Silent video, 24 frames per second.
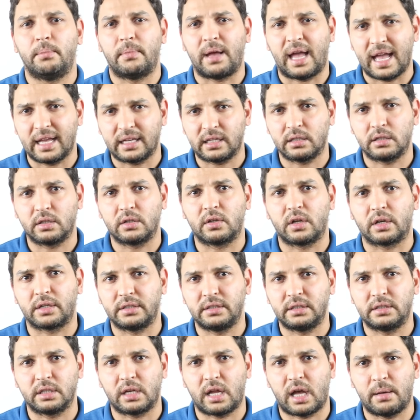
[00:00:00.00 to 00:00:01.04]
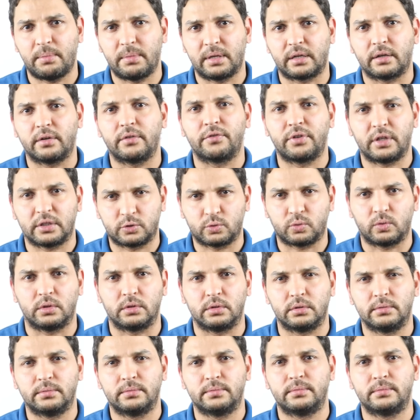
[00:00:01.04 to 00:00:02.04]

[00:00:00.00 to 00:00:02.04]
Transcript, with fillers: لحجر الجرانيت الاحمر في اسوان